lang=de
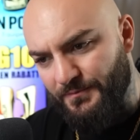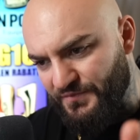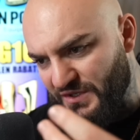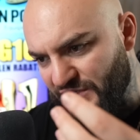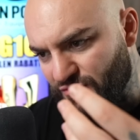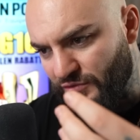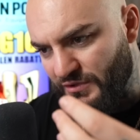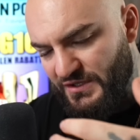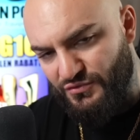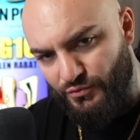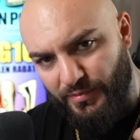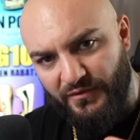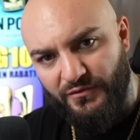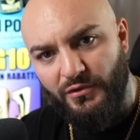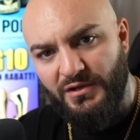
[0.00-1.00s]
Nicht nur jetzt so
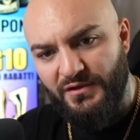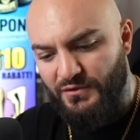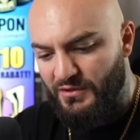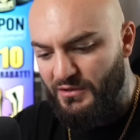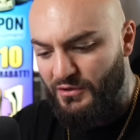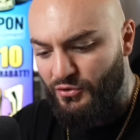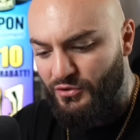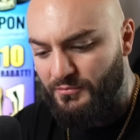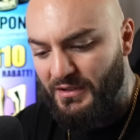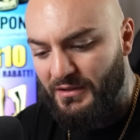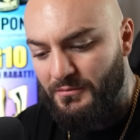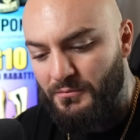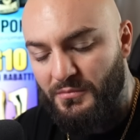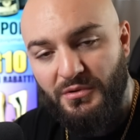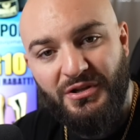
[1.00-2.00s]
persönlich, sondern auch in
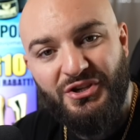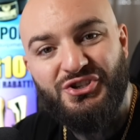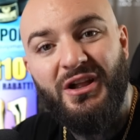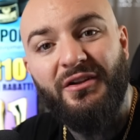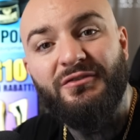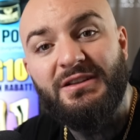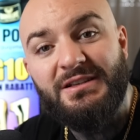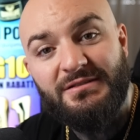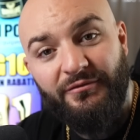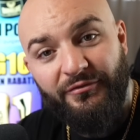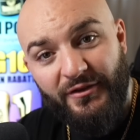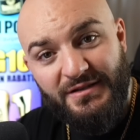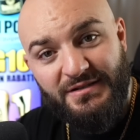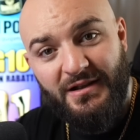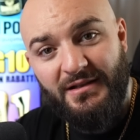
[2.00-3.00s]
meinen geschäftlichen
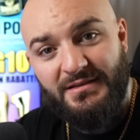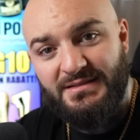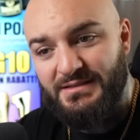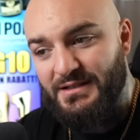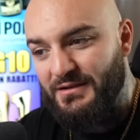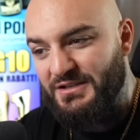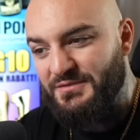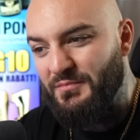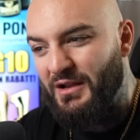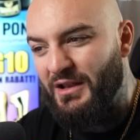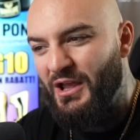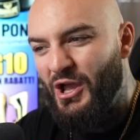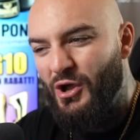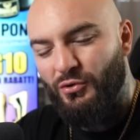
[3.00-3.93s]
Fähigkeiten, sage ich mal,